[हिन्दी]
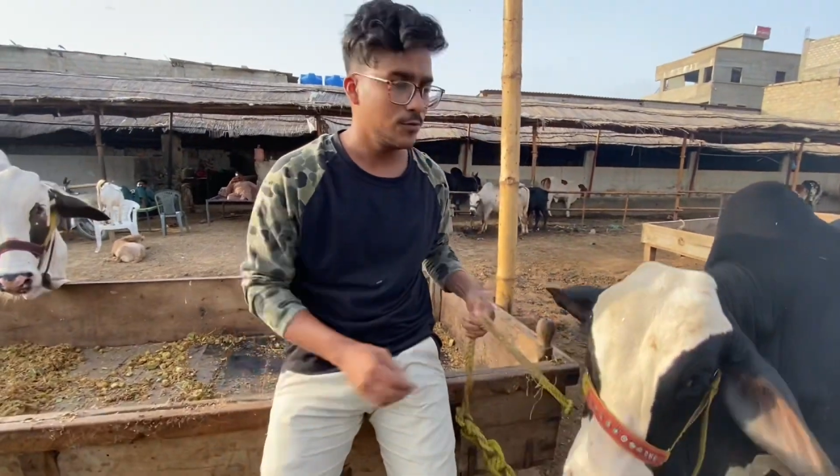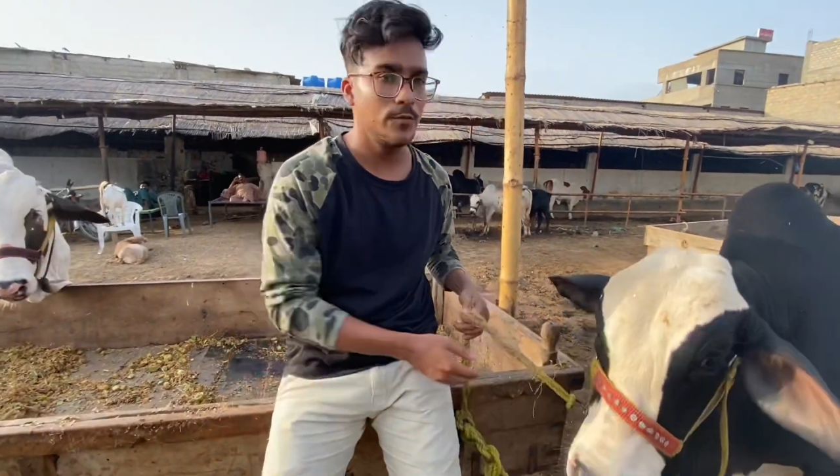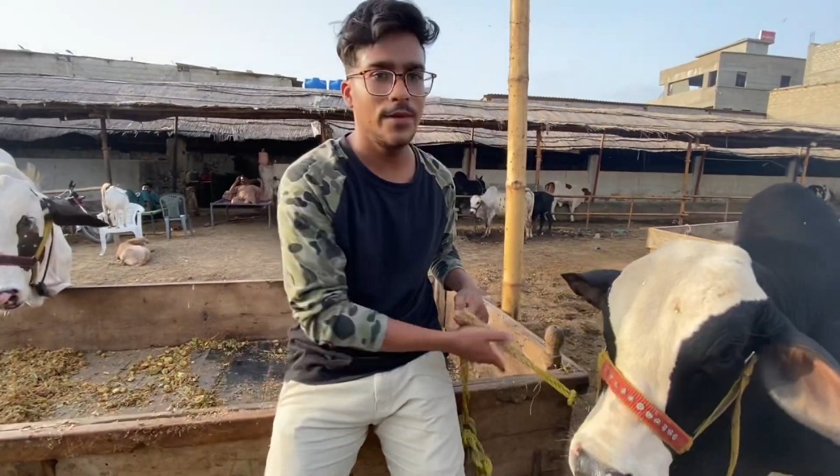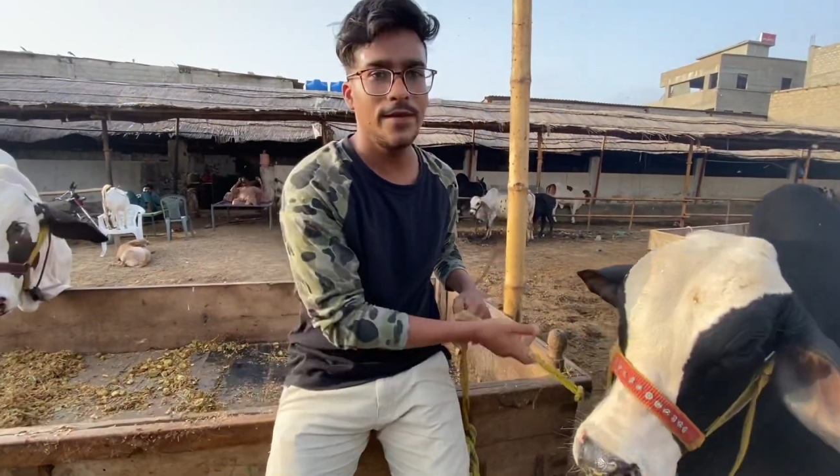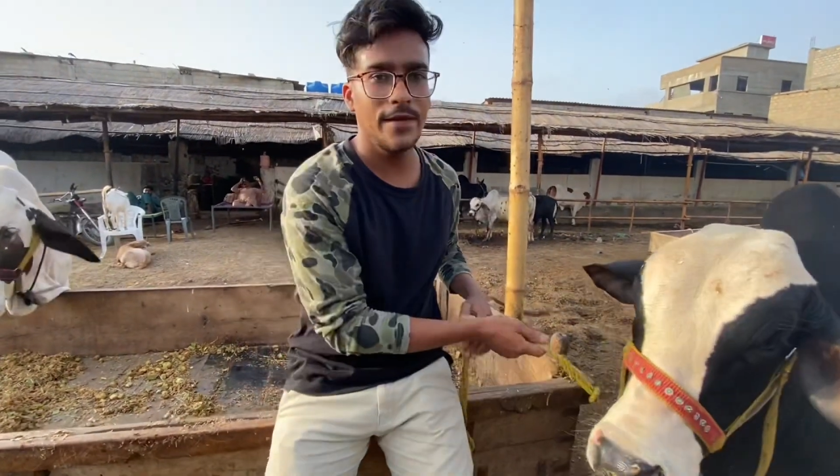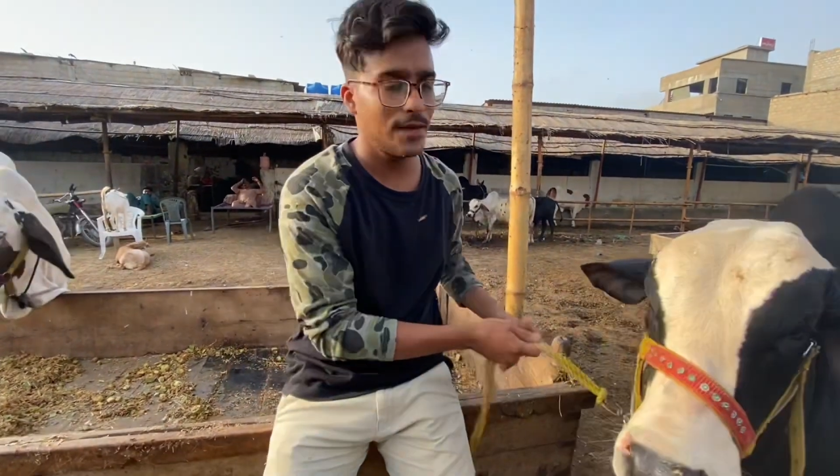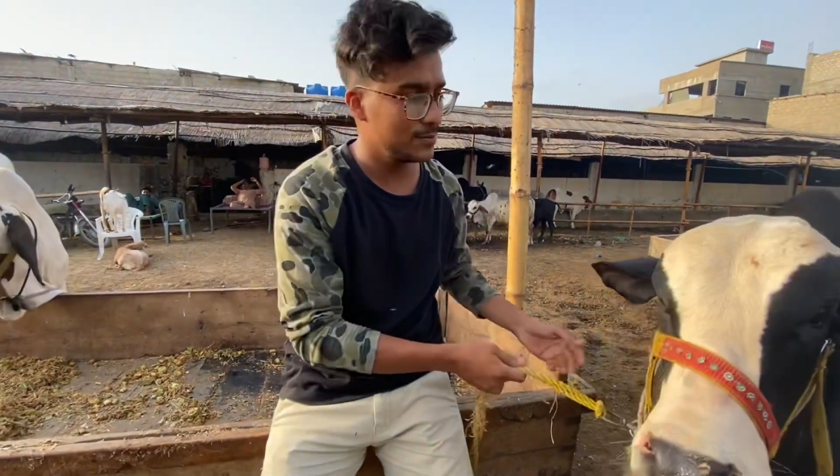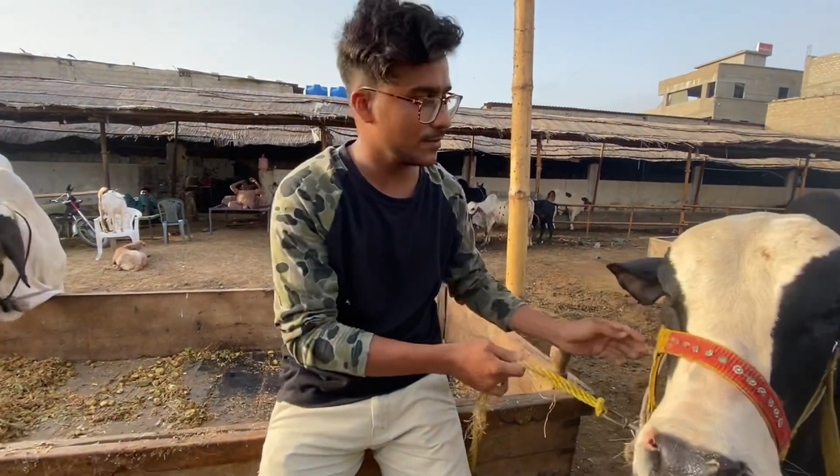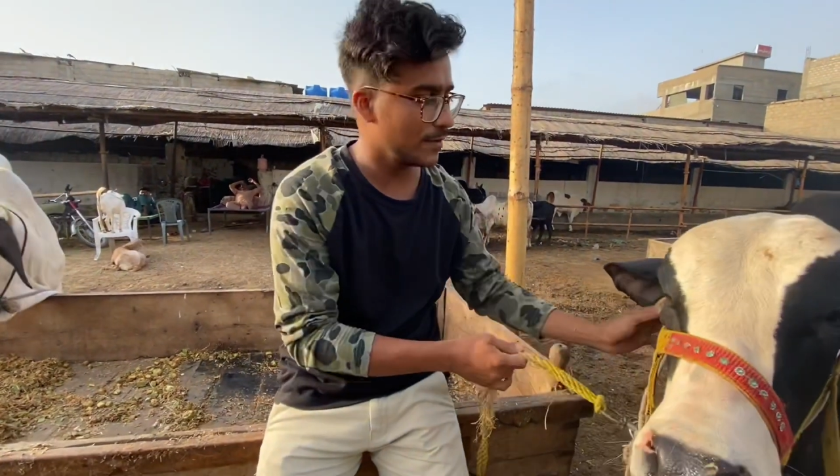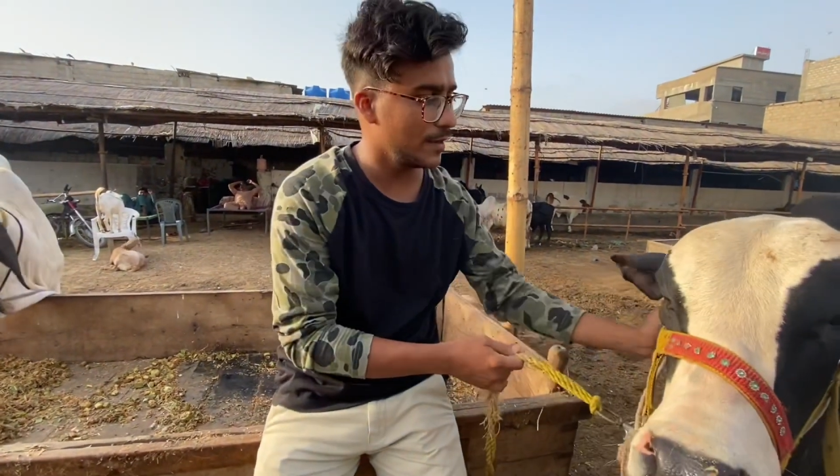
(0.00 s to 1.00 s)
उम्मीद है कि आप
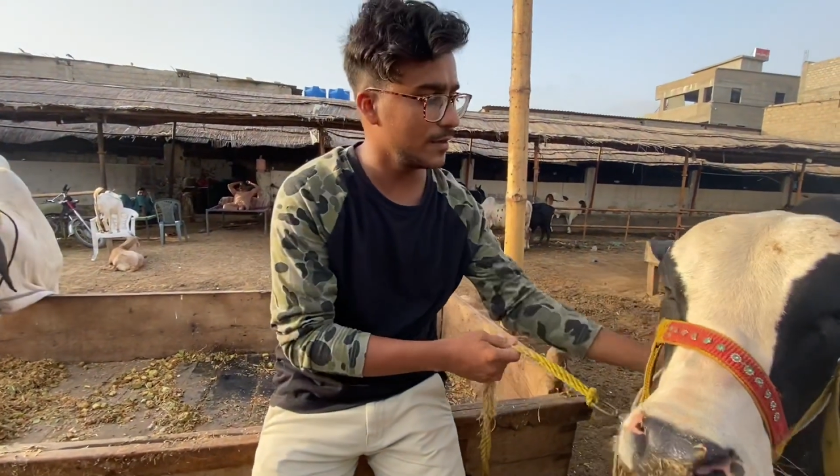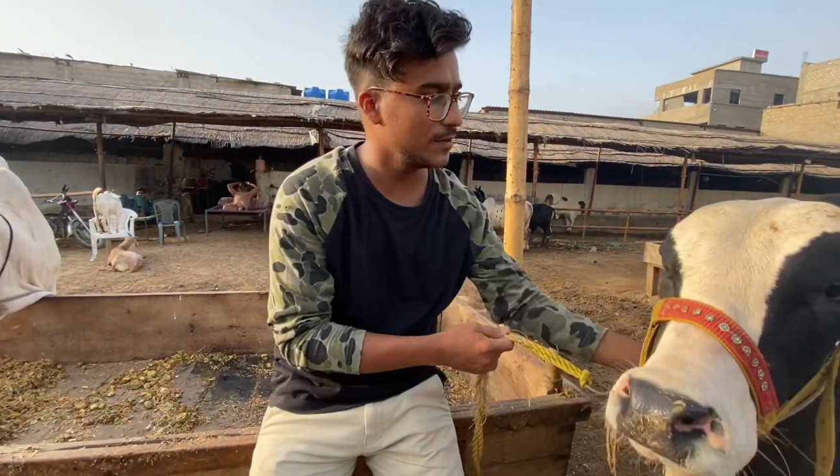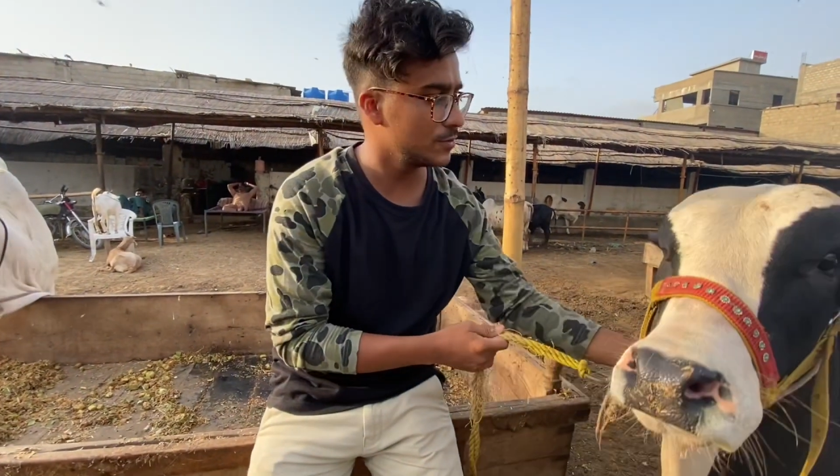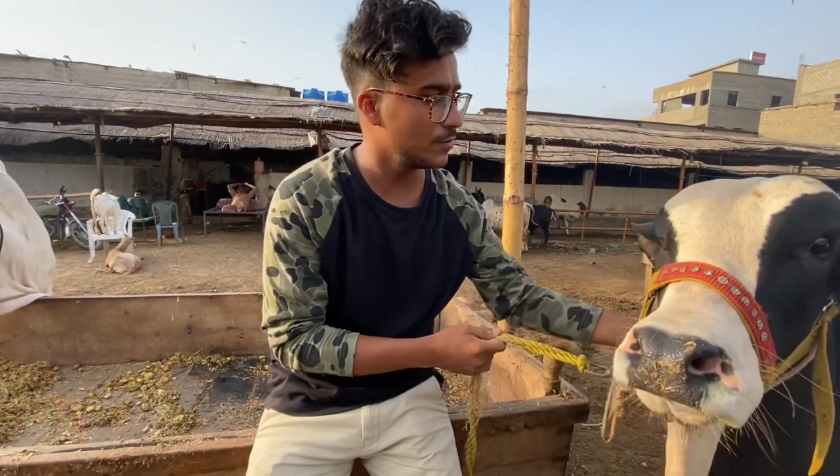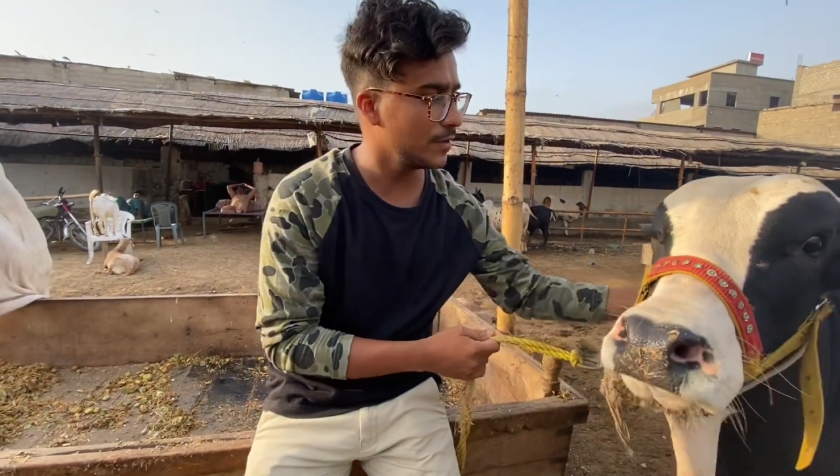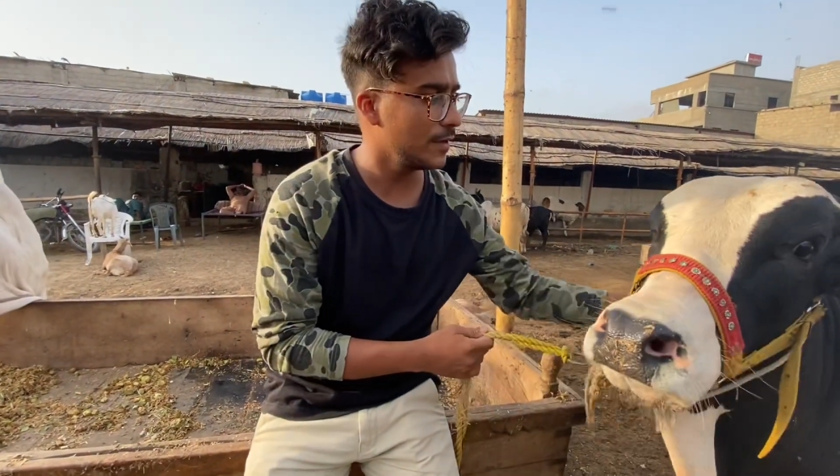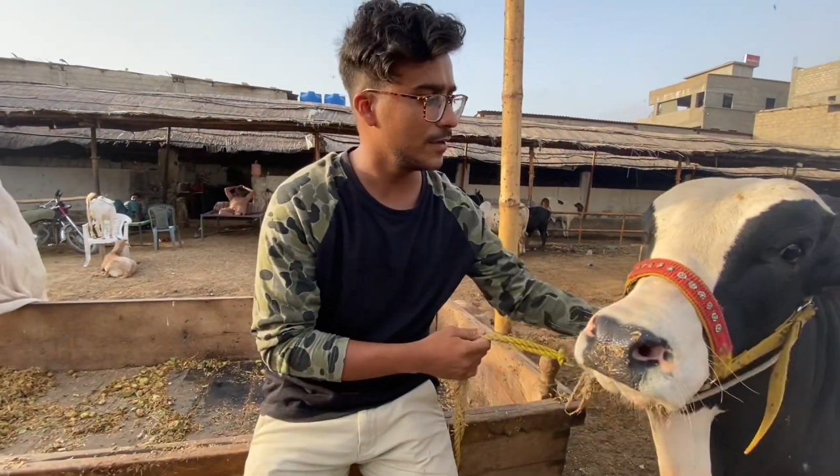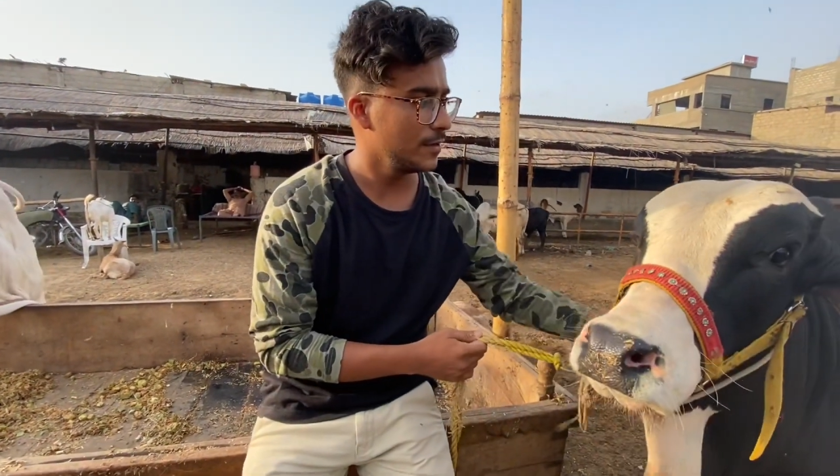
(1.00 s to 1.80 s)
सब खैरियत से होंगे